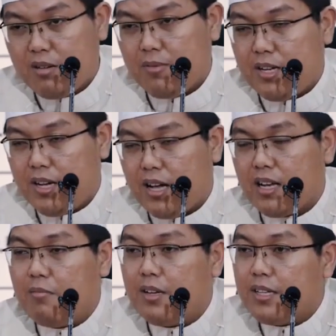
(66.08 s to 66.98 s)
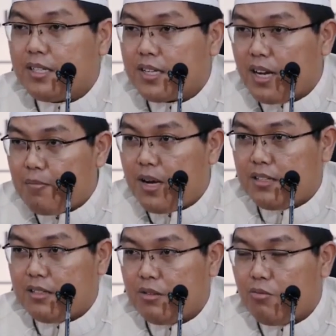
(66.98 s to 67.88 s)
kepada karib
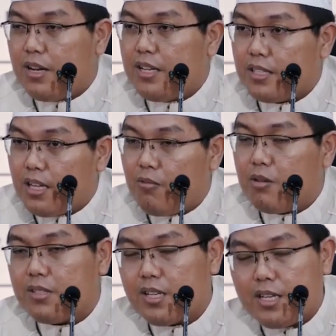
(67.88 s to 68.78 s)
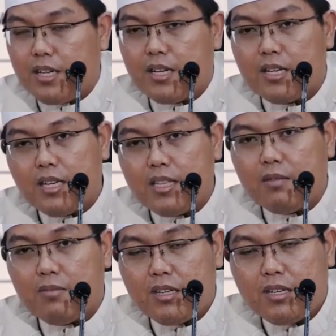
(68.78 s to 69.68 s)
kerabat, wal yatam wal masakin, anak
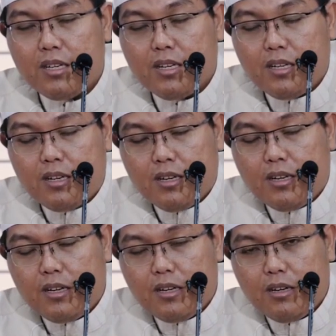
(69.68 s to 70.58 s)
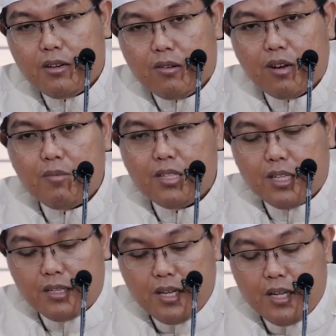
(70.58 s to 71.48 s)
yatim dan Eh, orang-orang
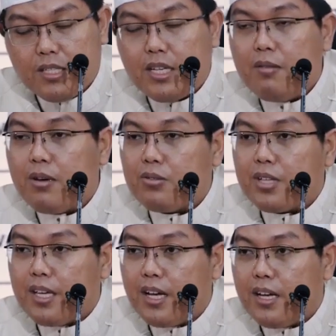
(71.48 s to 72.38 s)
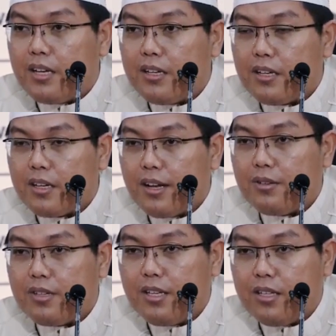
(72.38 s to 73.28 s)
miskin. Jadi maksud saya,
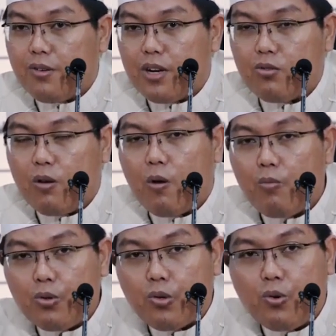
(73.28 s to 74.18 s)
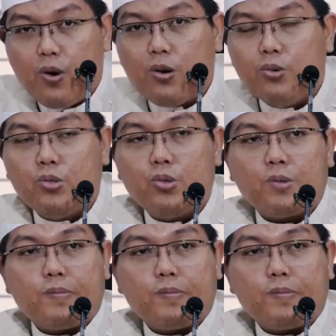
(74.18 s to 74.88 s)
kalau ternyata orang tua yang butuh uang untuk